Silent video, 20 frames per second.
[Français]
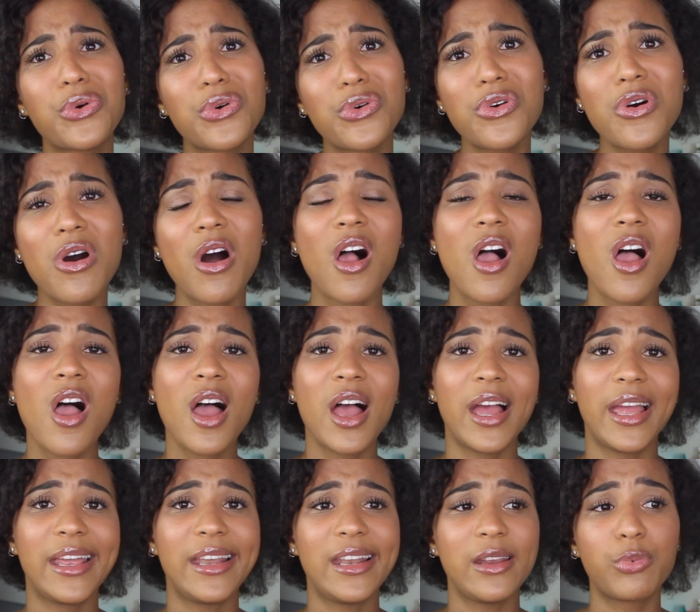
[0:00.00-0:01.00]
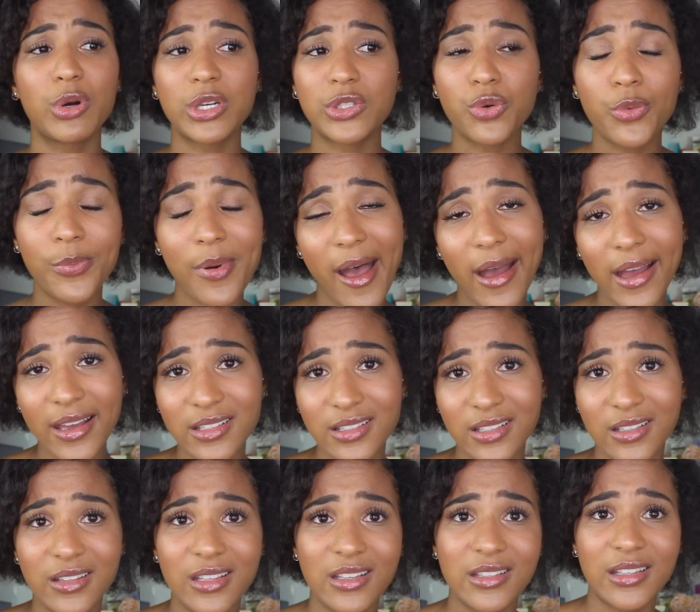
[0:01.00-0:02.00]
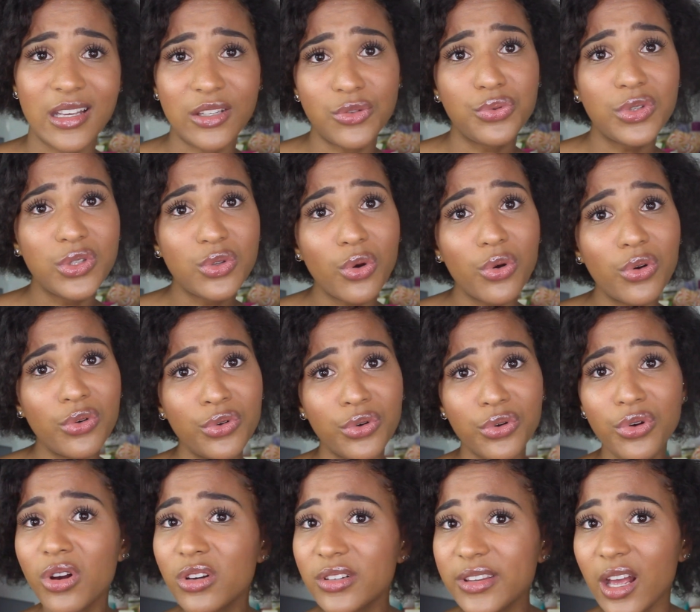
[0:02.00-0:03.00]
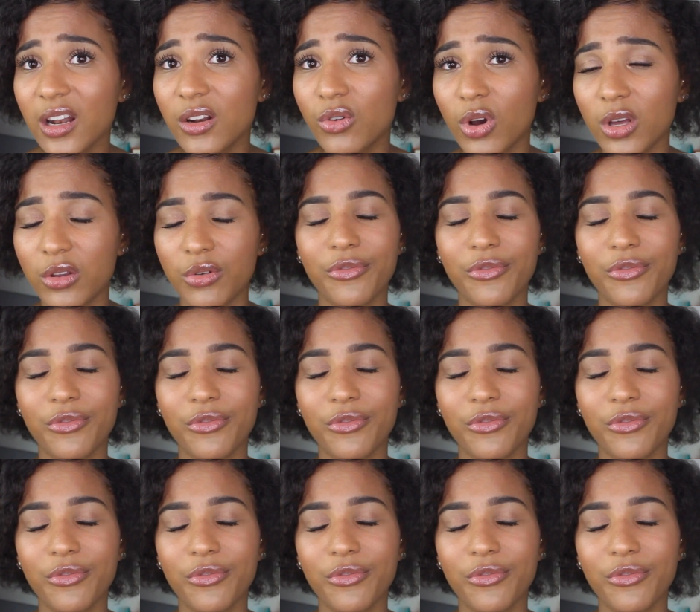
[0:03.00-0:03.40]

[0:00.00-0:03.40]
euros. Et les boissons pareil, c'était 7-8 euros le cocktail quoi.